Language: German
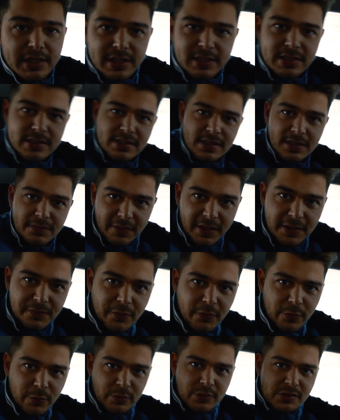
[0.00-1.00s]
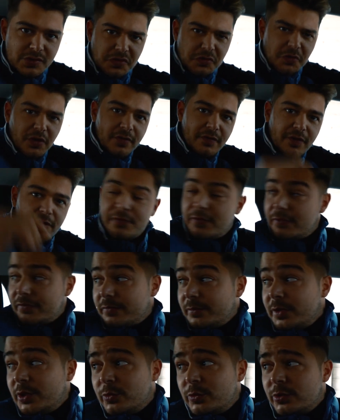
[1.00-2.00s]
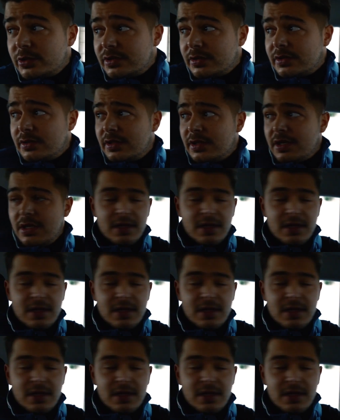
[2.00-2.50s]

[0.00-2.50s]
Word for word: King ist nicht weit von uns, ungefähr 5 Minuten.